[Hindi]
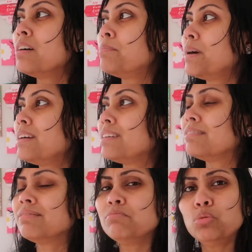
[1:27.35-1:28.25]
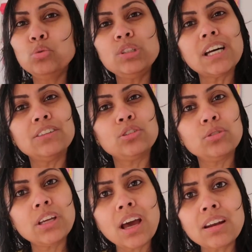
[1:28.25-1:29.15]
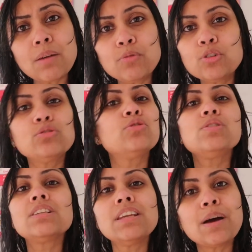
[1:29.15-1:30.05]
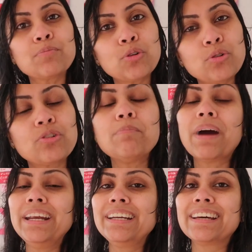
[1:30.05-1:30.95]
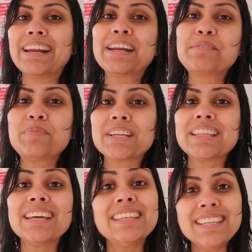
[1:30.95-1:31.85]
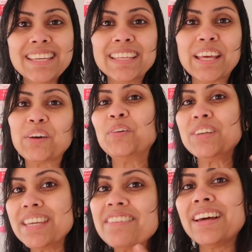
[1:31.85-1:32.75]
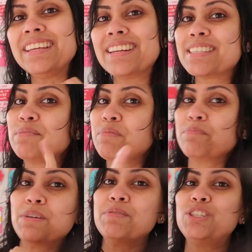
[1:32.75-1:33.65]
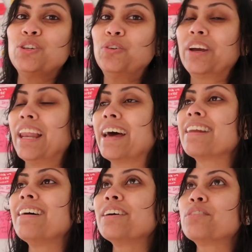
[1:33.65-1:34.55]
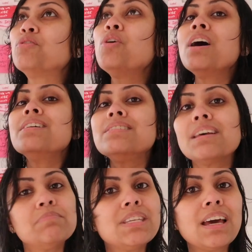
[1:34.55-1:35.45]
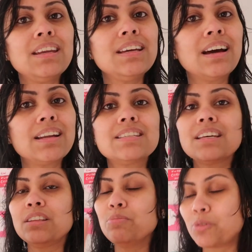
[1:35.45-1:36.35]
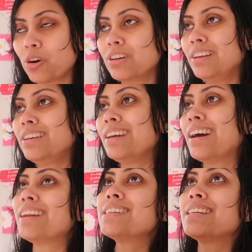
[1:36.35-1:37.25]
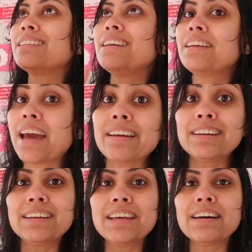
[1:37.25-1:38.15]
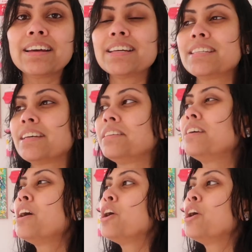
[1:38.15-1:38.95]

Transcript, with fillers: बट भूल जाते हो यार आप लोग तो इसलिए आपको रिमाइंड कराना पड़ता है कि ये देखो ये वाली रेसिपी अपने बच्चों को खिलाना अगर वो सब्जियां नहीं खाना चाहते ब्रोकली नहीं खाना चाहते कैरेट नहीं खाना चाहते